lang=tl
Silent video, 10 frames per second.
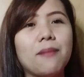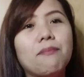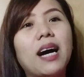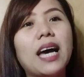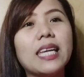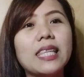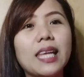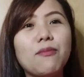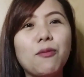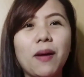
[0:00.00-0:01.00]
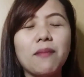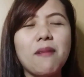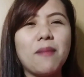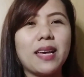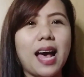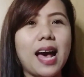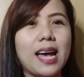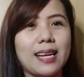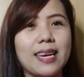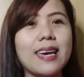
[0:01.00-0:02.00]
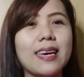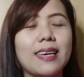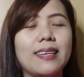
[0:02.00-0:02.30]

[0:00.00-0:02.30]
mga hindi mo pagmamayari,